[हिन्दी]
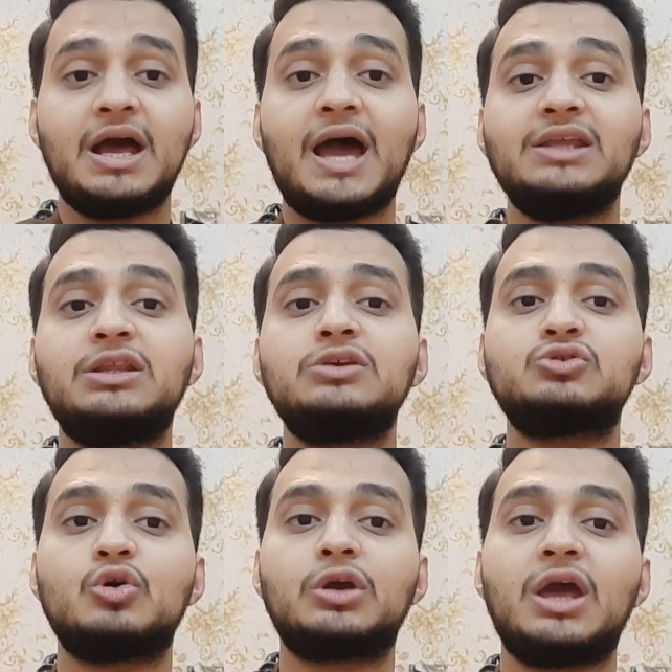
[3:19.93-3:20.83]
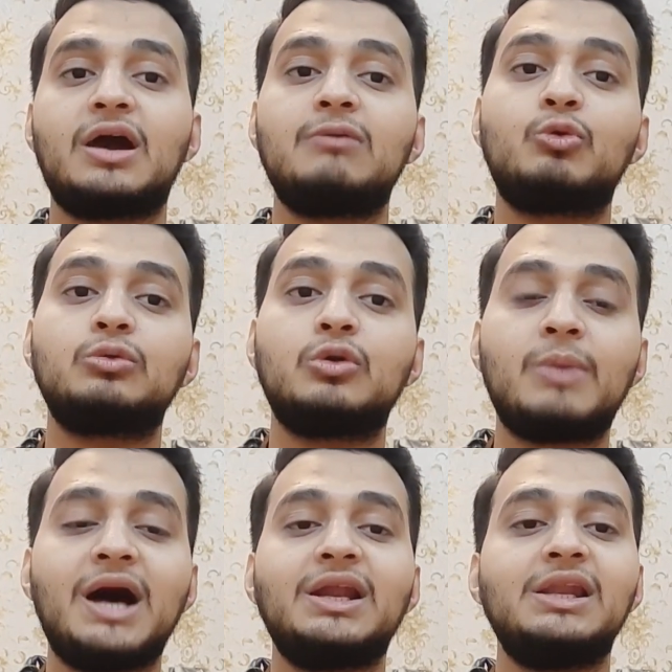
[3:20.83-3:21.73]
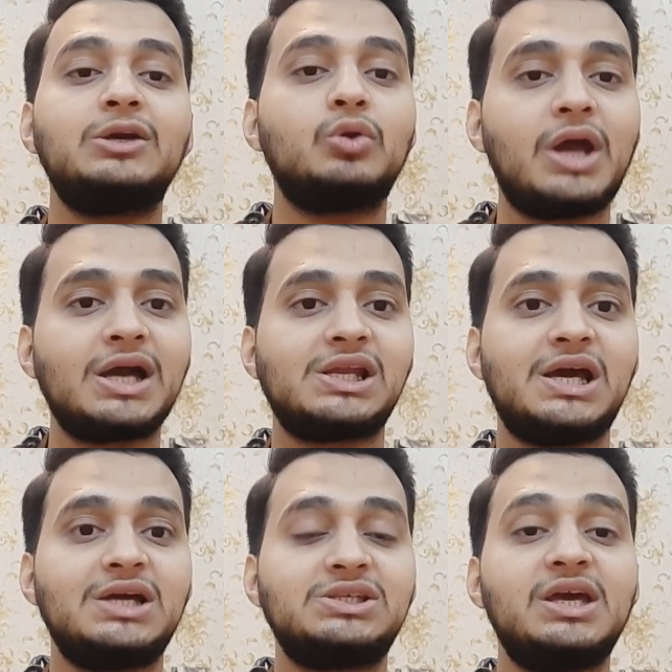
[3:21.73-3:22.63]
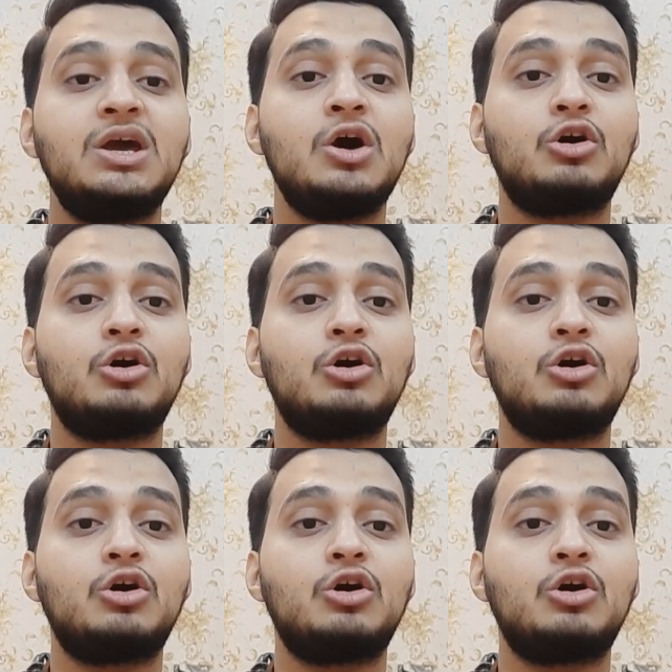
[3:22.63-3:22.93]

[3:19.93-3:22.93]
आई थिंक सो के अगर नुमान अली को ना खिलाया जाए